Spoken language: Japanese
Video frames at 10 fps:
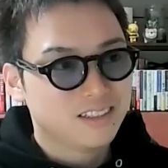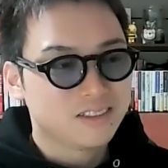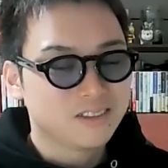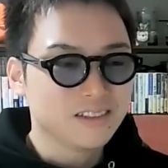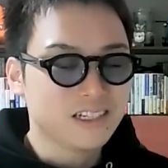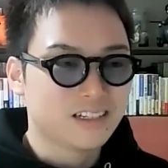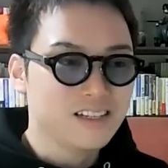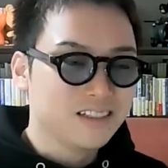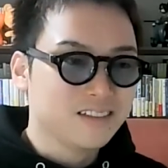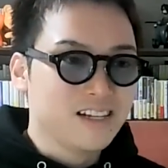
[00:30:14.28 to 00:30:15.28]
で、その時は
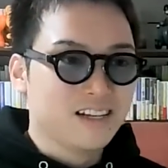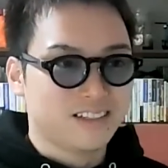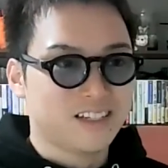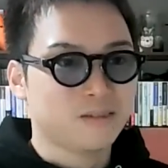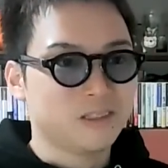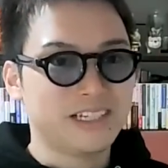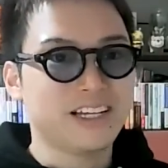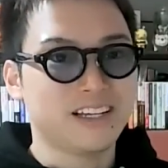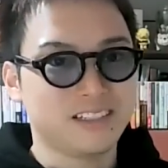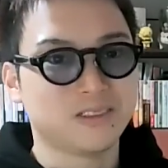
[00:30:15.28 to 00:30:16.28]
検索結果に誰も来
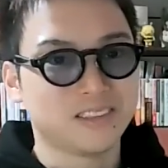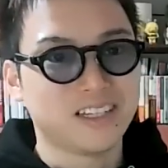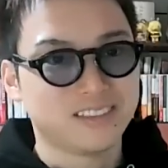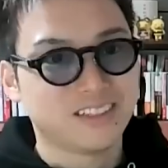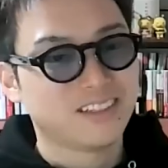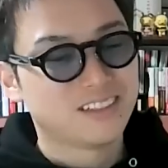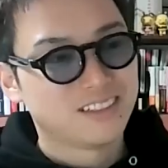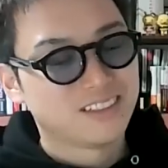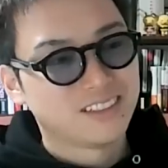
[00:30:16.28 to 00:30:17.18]
てないってことじゃないですか。っ